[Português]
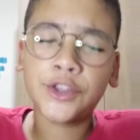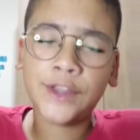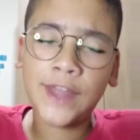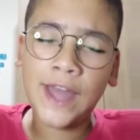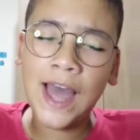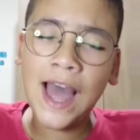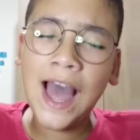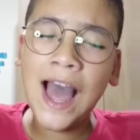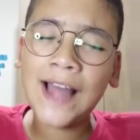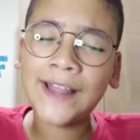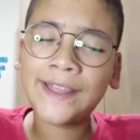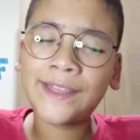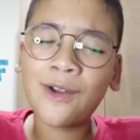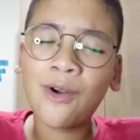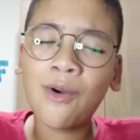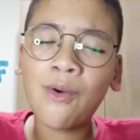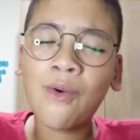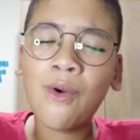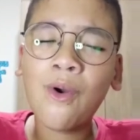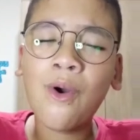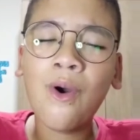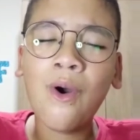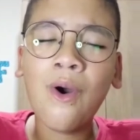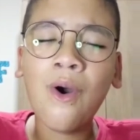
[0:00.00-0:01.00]
Tá
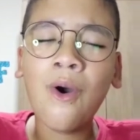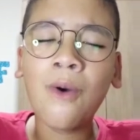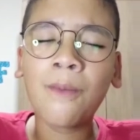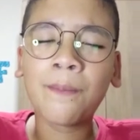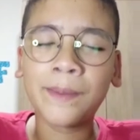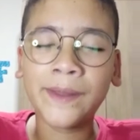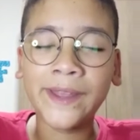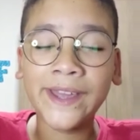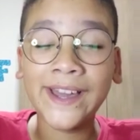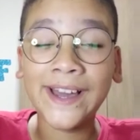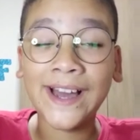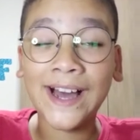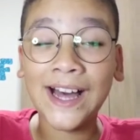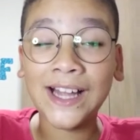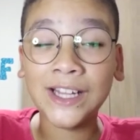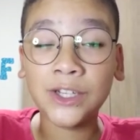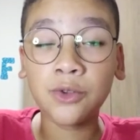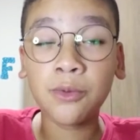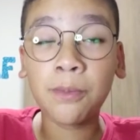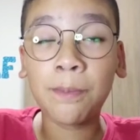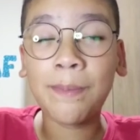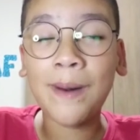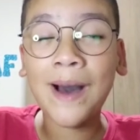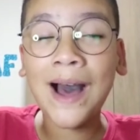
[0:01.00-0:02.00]
tão
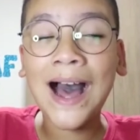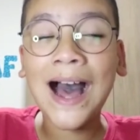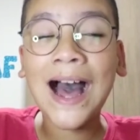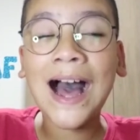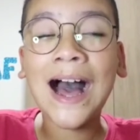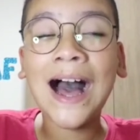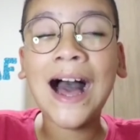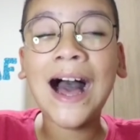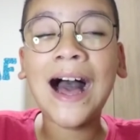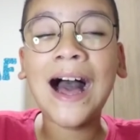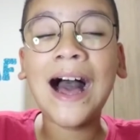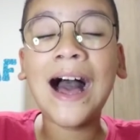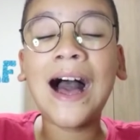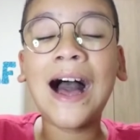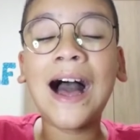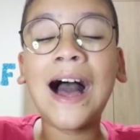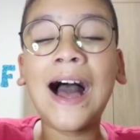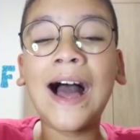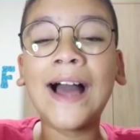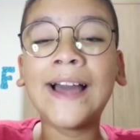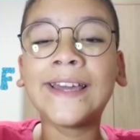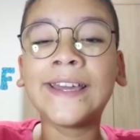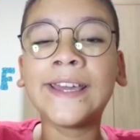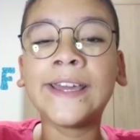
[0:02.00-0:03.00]
complicado,
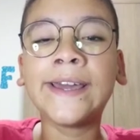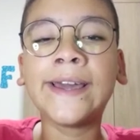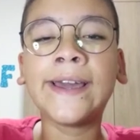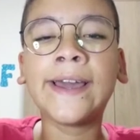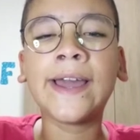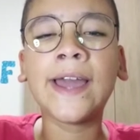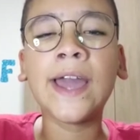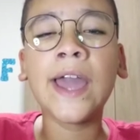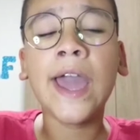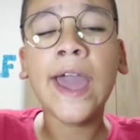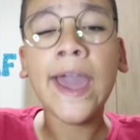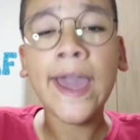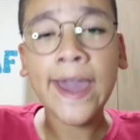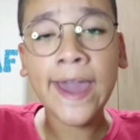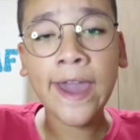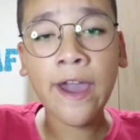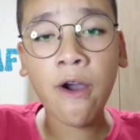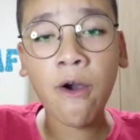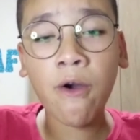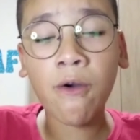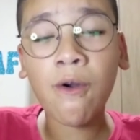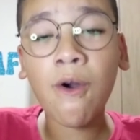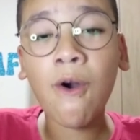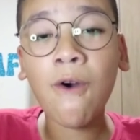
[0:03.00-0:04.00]
pai
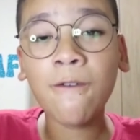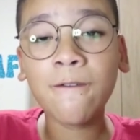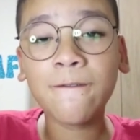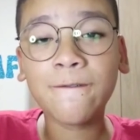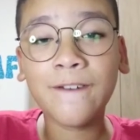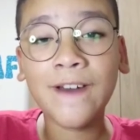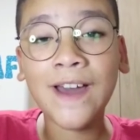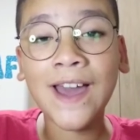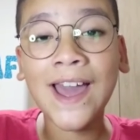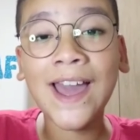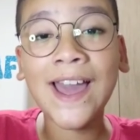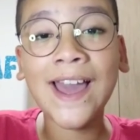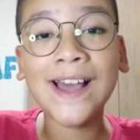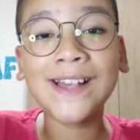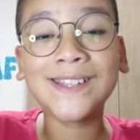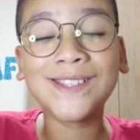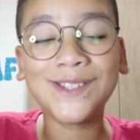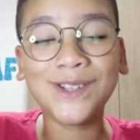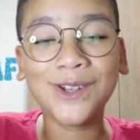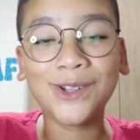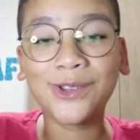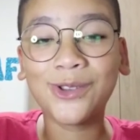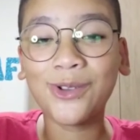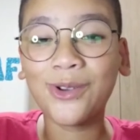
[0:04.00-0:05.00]
eu
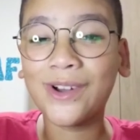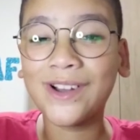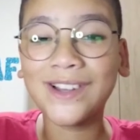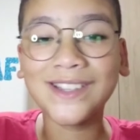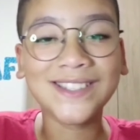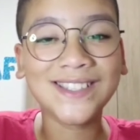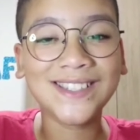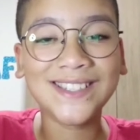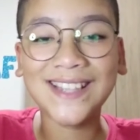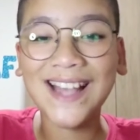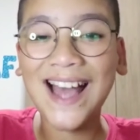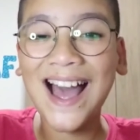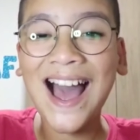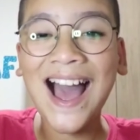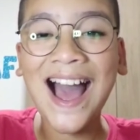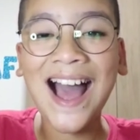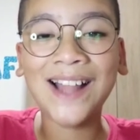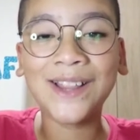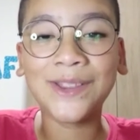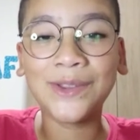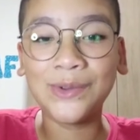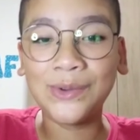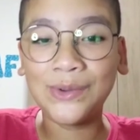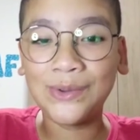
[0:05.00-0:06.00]
confesso, eu tô
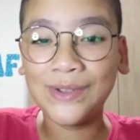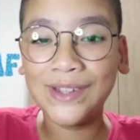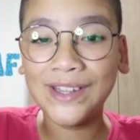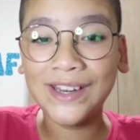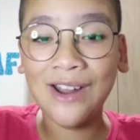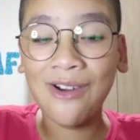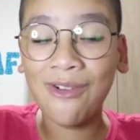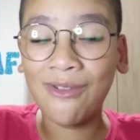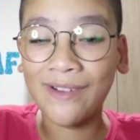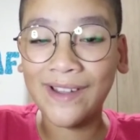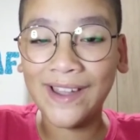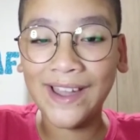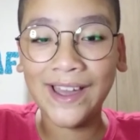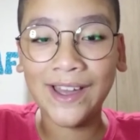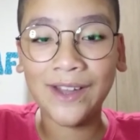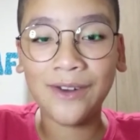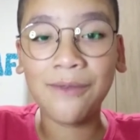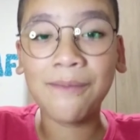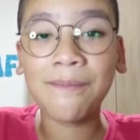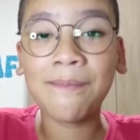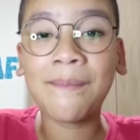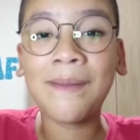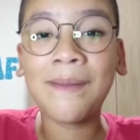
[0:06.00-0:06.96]
cansado e não quero